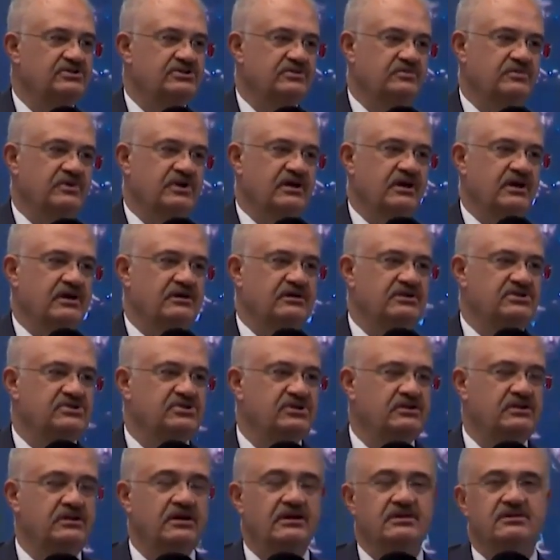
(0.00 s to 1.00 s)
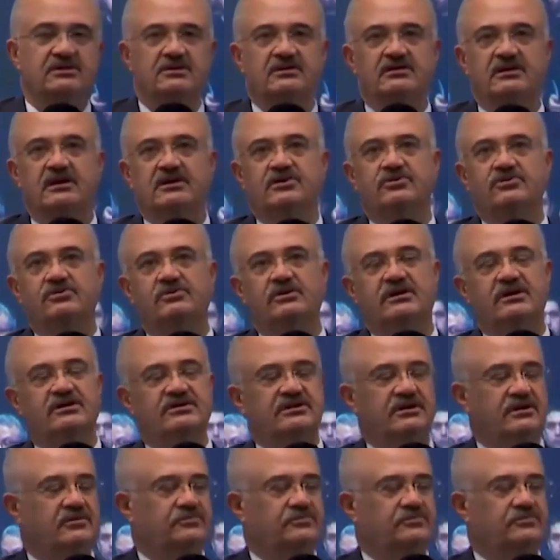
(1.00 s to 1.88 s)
Şimdi 7 şiddetindeki olan